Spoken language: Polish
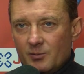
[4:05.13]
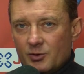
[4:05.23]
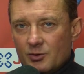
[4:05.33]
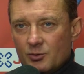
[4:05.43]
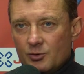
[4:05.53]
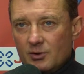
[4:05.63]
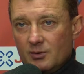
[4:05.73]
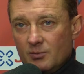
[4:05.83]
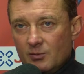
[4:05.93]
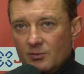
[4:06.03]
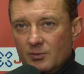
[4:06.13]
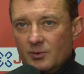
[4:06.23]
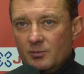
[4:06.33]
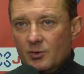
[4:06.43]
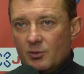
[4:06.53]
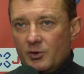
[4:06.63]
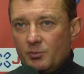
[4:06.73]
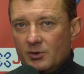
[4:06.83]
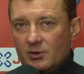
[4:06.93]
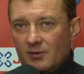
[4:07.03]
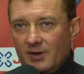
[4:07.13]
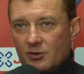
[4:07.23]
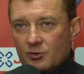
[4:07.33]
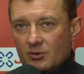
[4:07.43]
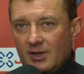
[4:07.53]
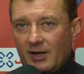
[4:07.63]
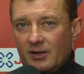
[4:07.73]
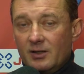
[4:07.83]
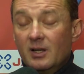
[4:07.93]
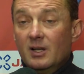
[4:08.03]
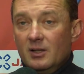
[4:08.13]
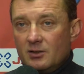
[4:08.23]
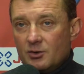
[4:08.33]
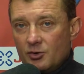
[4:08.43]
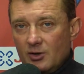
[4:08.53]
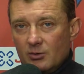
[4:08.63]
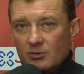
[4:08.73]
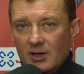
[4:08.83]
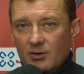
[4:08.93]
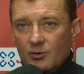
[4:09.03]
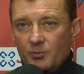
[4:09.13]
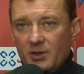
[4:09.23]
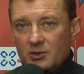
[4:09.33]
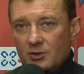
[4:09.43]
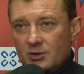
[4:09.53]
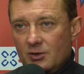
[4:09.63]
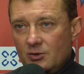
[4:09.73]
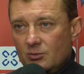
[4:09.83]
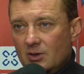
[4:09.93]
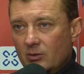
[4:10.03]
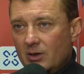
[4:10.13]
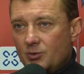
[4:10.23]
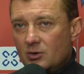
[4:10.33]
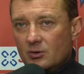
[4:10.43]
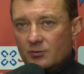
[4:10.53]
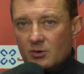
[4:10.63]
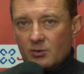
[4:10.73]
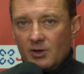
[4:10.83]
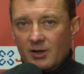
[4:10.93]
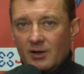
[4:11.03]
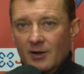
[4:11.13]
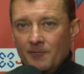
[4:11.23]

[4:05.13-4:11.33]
przy rzucie mógł być podyktowany rzut karny i co się nie udało w pierwszej części, udało nam się to w drugiej.